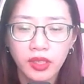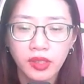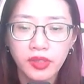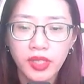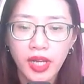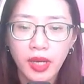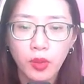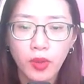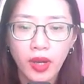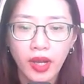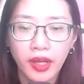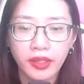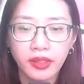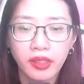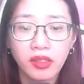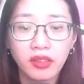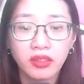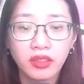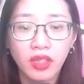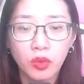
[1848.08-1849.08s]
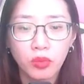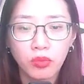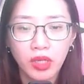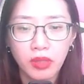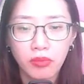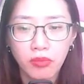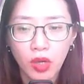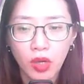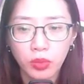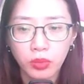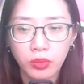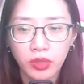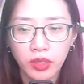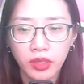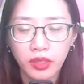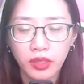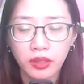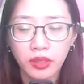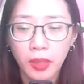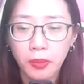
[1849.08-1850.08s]
ra ngoài hư không mênh mông,
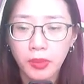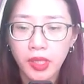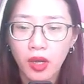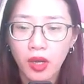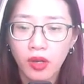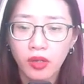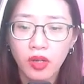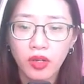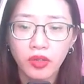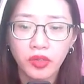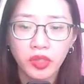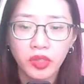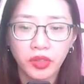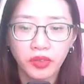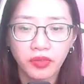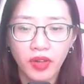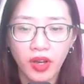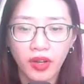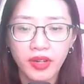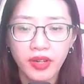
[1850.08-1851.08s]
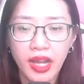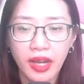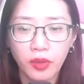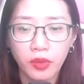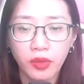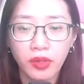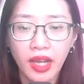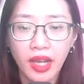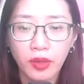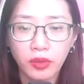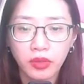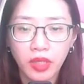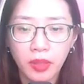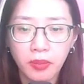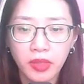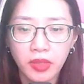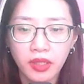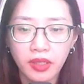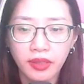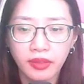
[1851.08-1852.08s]
thăm dò con đường võ đạo cao
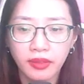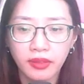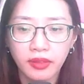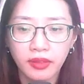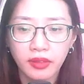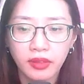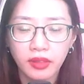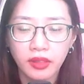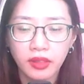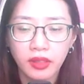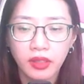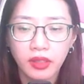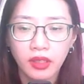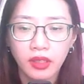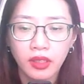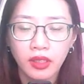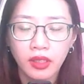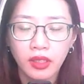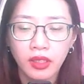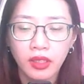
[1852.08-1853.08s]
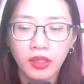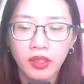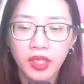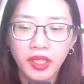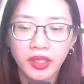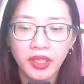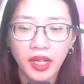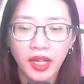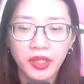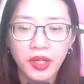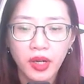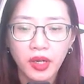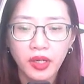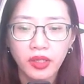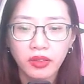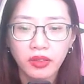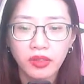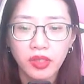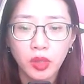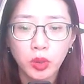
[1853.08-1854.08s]
thâm hơn. Niên đại
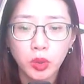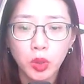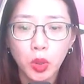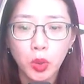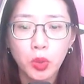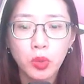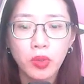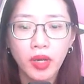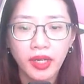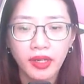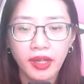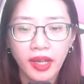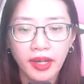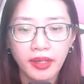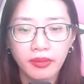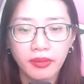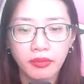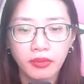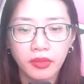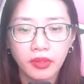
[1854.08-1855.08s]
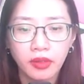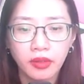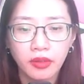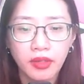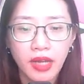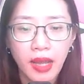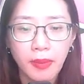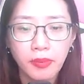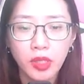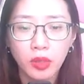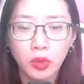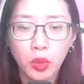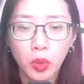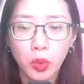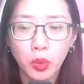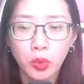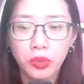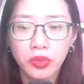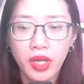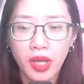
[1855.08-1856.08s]
đó yêu thú hoành hành, đám yêu
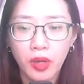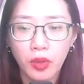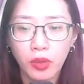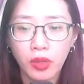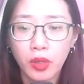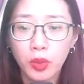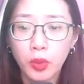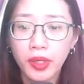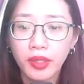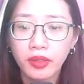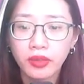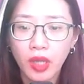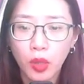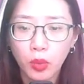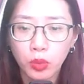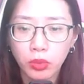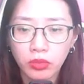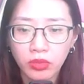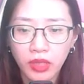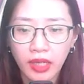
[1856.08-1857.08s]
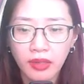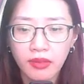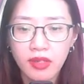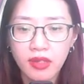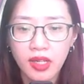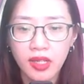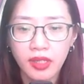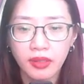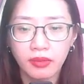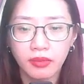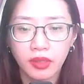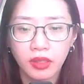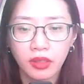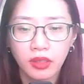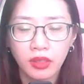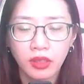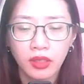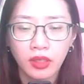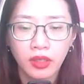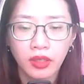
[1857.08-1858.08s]
thú đều có huyết thống thánh linh,
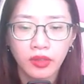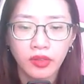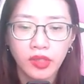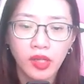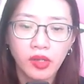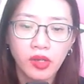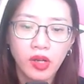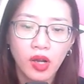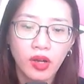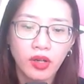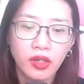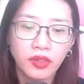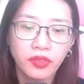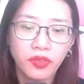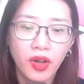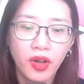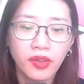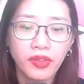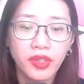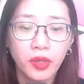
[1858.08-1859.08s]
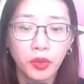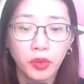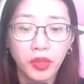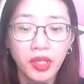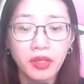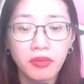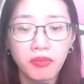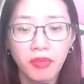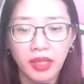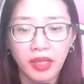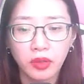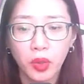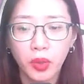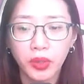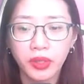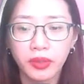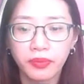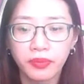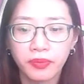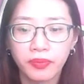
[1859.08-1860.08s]
chỉ có phân nhiều ít mà
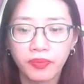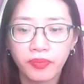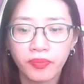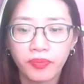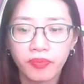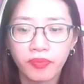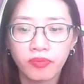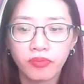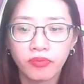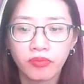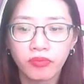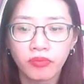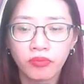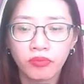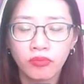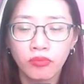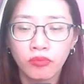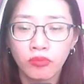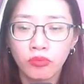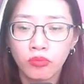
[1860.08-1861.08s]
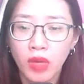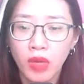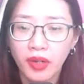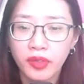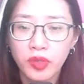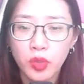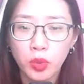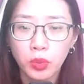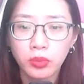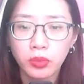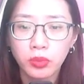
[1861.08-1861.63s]
thôi. Bọn chúng